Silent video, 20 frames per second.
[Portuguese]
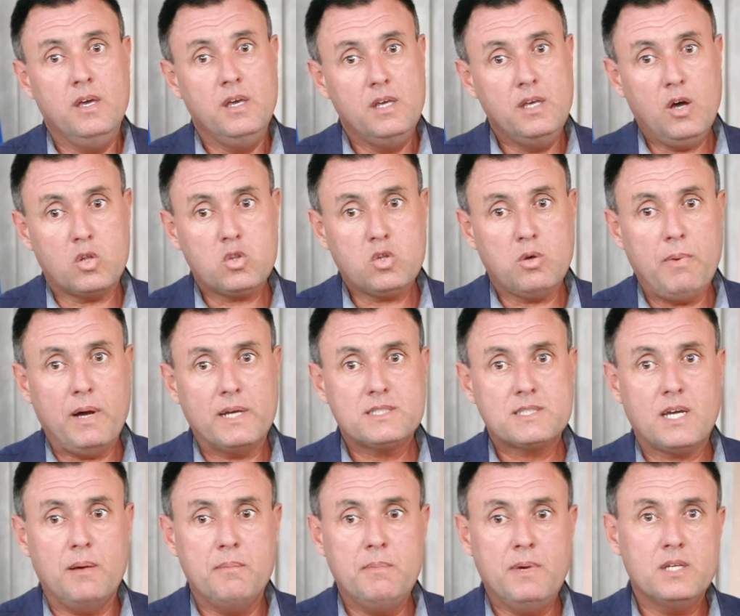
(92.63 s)
e
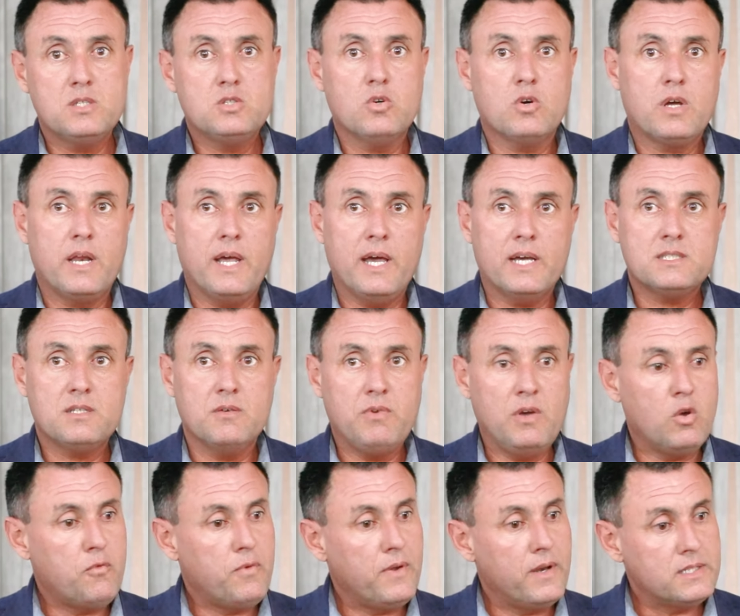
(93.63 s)
automaticamente o Cresce
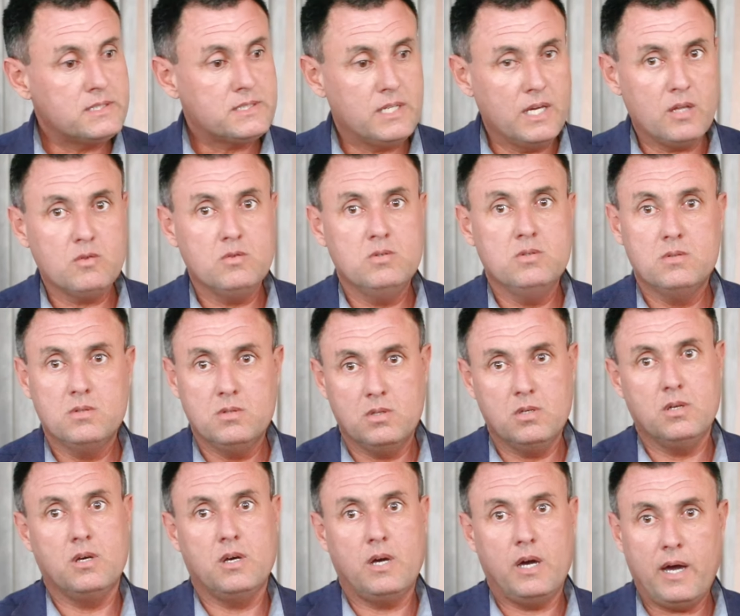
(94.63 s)
vem oferecendo
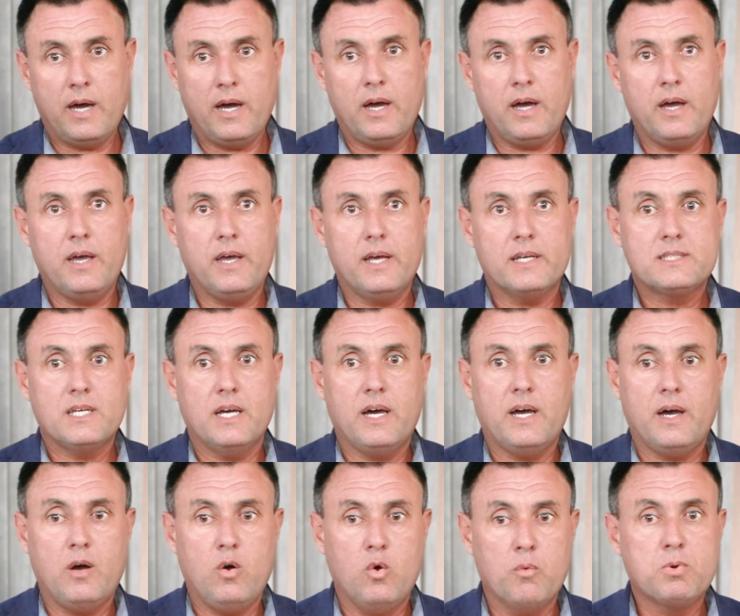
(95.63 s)
ah,
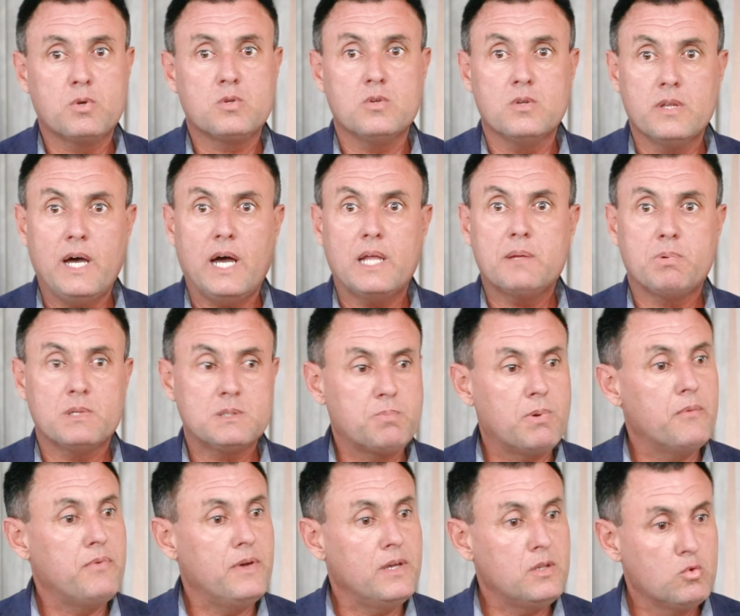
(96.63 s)
essa oportunidade para as
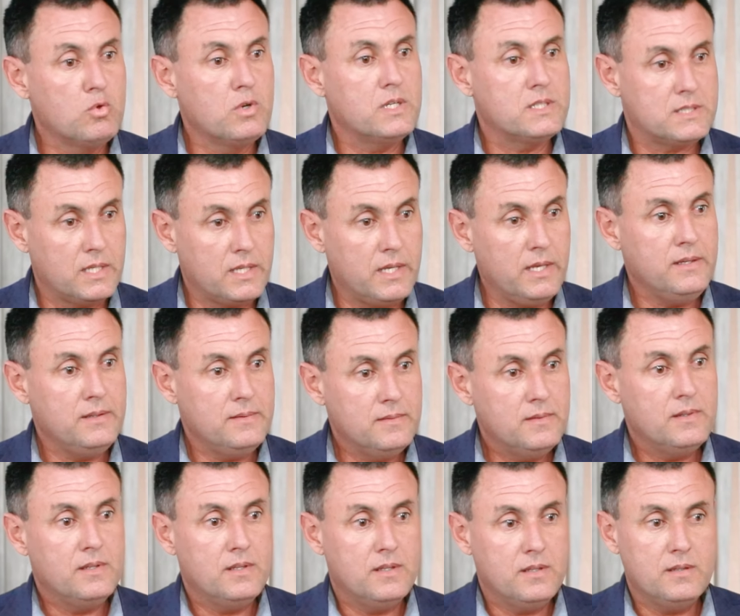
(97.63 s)
prefeituras, né?
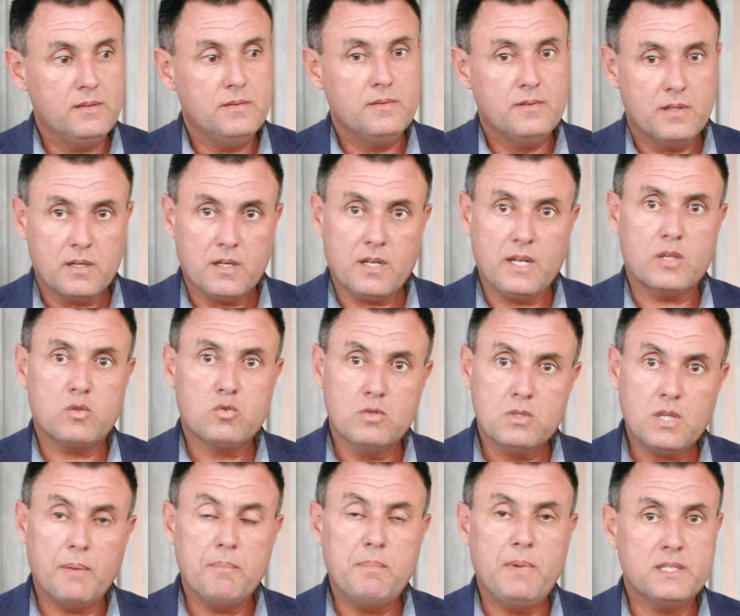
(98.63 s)
Gratuitamente.
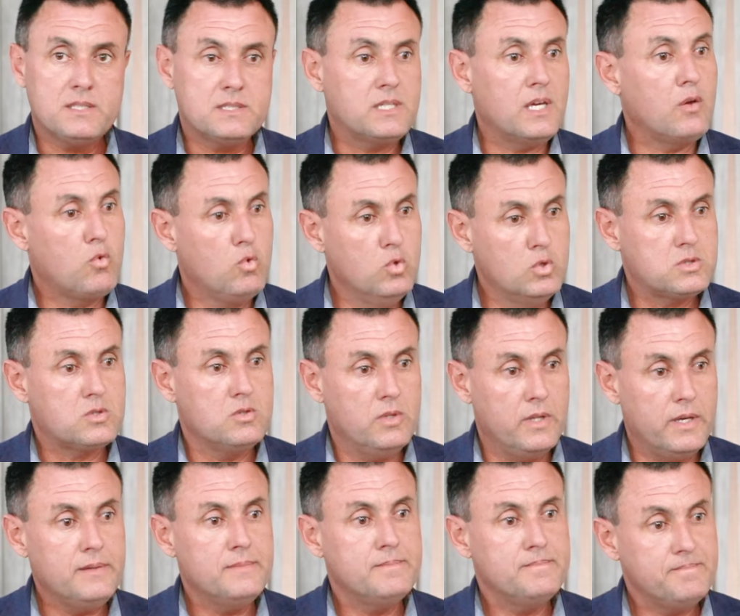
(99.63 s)
Gratuitamente, sem custo,
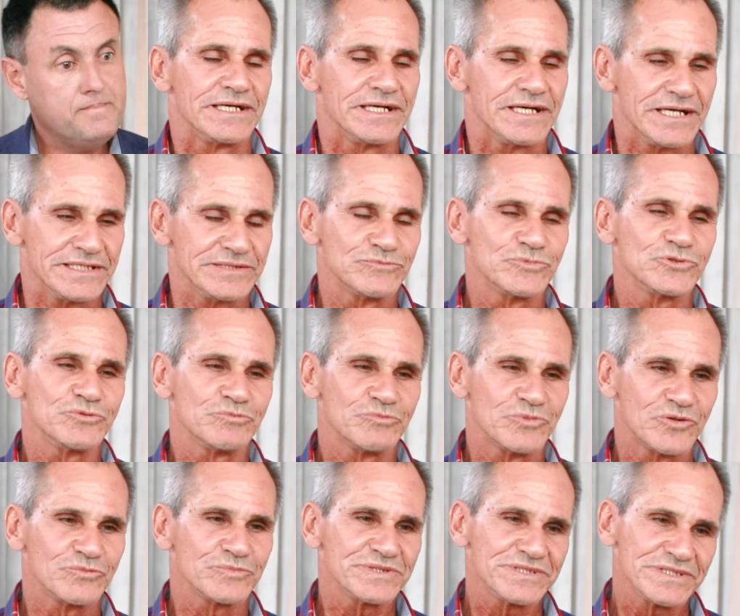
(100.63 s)
né? Aí muito
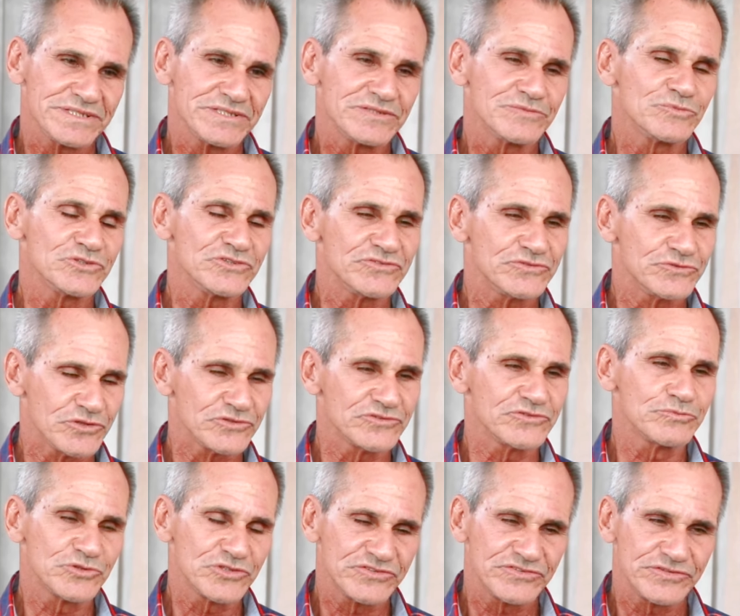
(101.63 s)
bom, porque todos
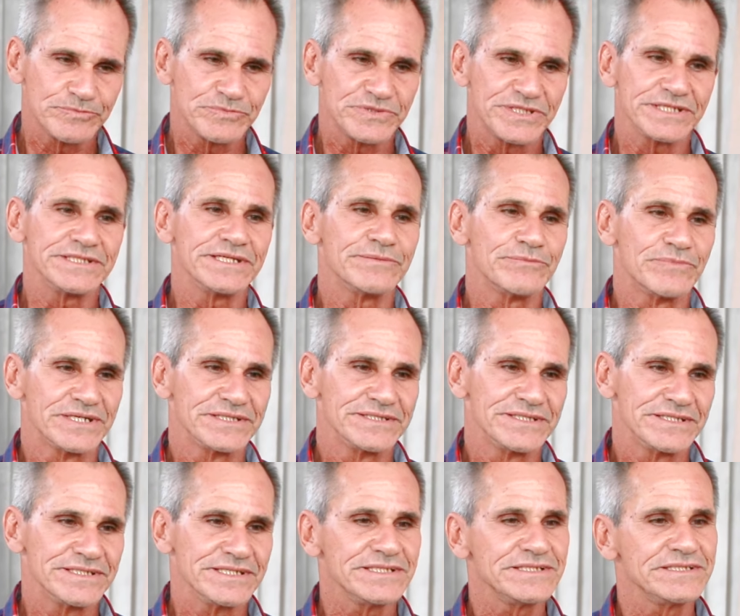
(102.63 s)
os municípios têm
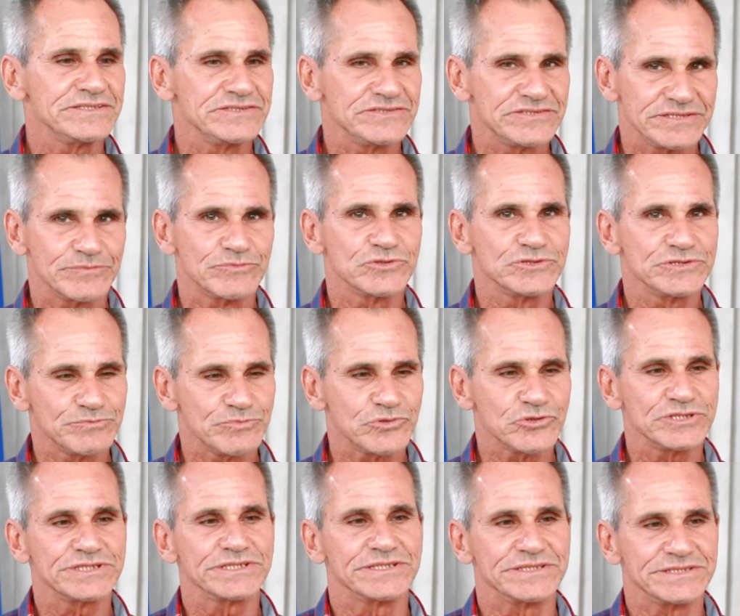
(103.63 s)
demanda, né? Isso é muito
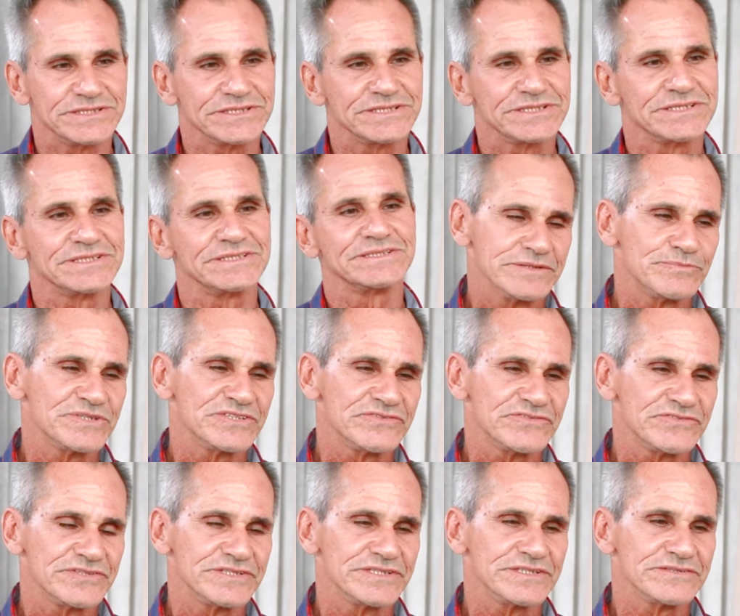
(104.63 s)
importante. E
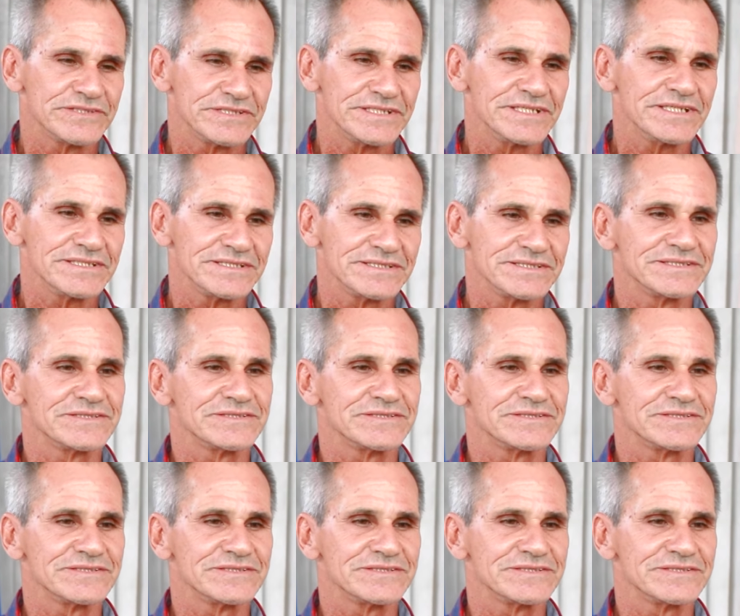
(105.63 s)
precisa, né?